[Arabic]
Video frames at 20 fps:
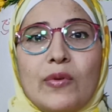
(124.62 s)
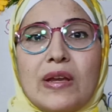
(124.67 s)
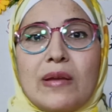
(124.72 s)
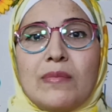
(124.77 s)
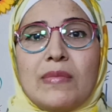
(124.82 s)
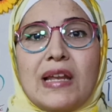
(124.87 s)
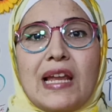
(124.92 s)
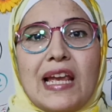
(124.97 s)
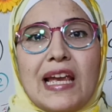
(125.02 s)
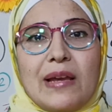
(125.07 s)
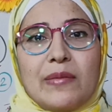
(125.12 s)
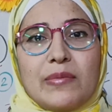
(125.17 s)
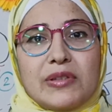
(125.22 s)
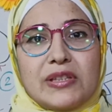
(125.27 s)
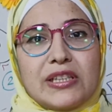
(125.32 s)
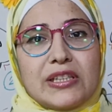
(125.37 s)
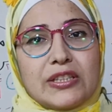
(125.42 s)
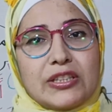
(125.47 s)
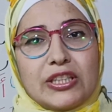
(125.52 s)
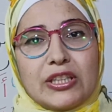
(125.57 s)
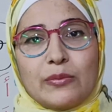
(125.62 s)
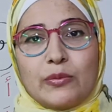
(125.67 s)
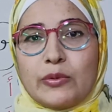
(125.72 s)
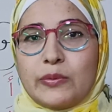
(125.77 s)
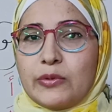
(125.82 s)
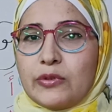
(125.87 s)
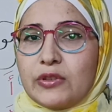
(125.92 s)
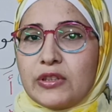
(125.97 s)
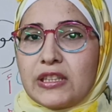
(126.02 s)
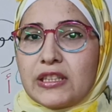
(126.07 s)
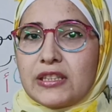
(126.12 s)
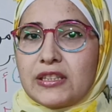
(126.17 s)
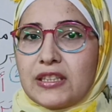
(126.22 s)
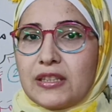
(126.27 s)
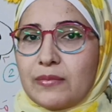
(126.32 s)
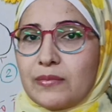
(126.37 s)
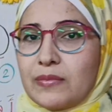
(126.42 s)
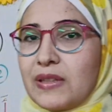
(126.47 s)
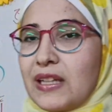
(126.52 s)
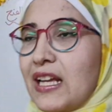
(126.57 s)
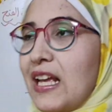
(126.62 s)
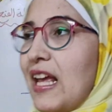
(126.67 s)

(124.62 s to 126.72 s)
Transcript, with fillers: واملاء بالترتيب وبدون ترتيب